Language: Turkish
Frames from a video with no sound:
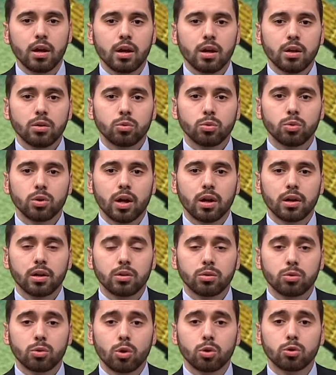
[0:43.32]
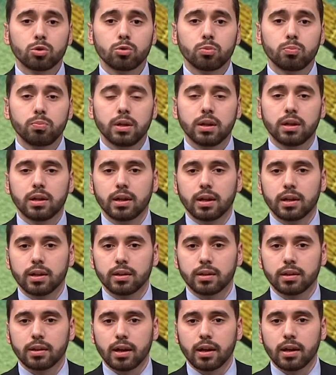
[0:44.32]
Dünyanın dört bir
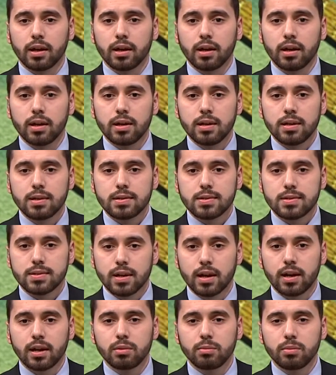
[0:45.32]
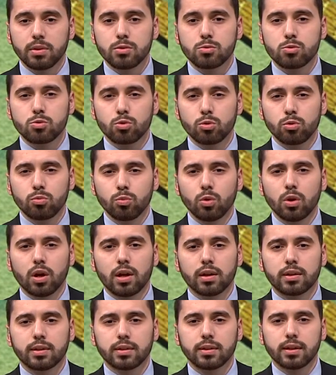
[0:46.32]
yanında zalimin zulmü
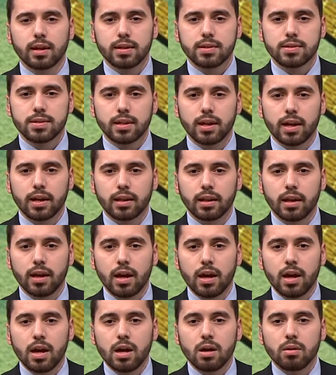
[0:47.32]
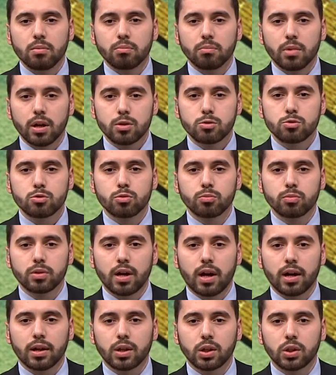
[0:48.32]
altında ezilen mazlum
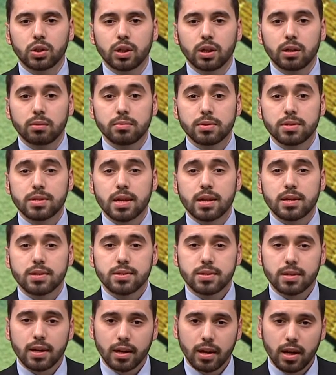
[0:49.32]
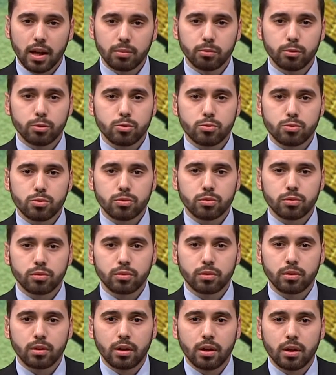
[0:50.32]
kardeşlerimize selam olsun.
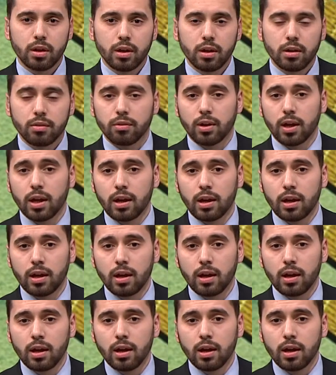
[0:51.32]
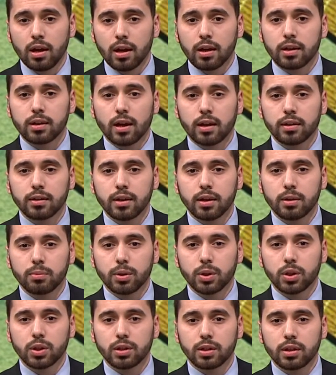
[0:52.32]
Ve ekranları
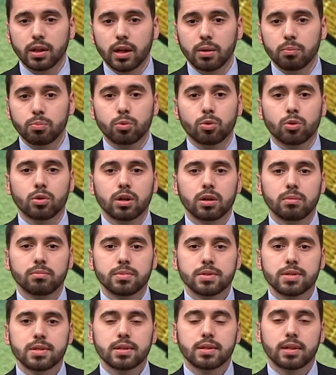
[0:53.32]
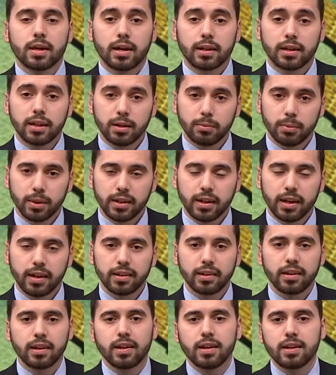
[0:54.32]
başında programımızı takip
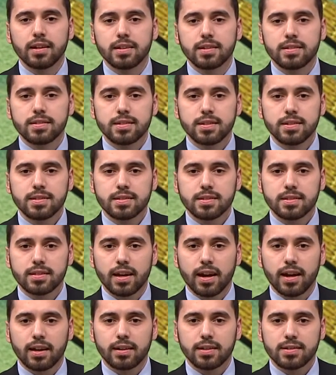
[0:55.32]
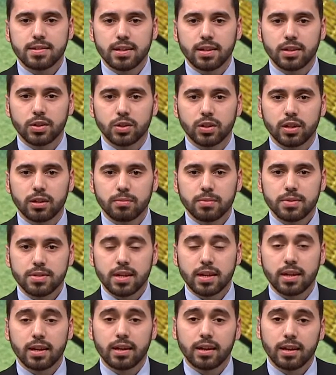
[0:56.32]
eden siz değerli
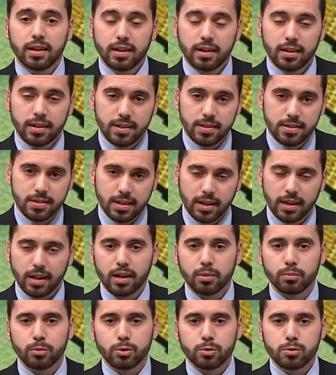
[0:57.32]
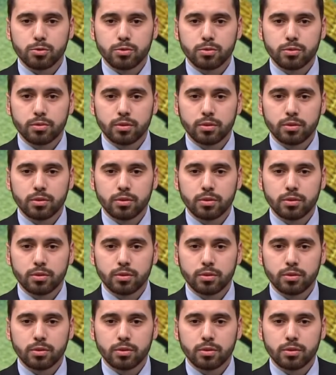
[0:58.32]
seyircilerimize selam olsun.